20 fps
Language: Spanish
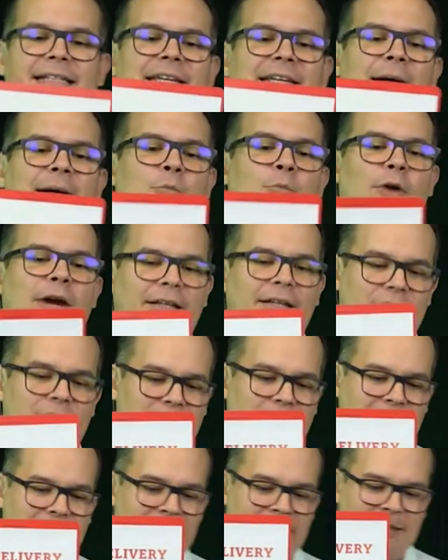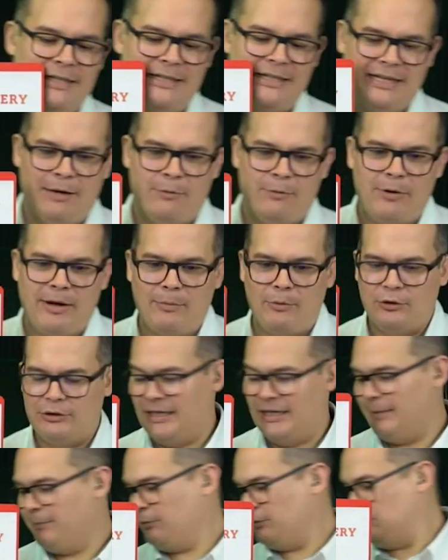se las muestro. Y les voy a
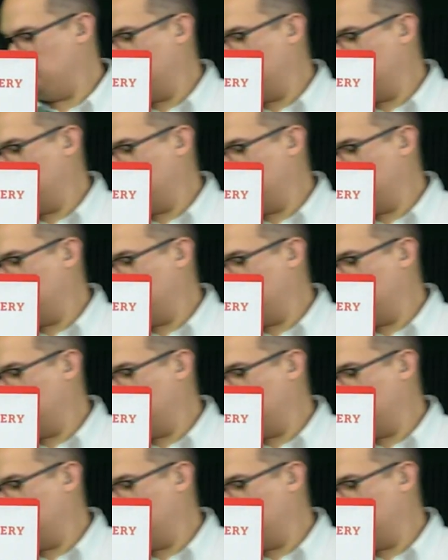mostrar, por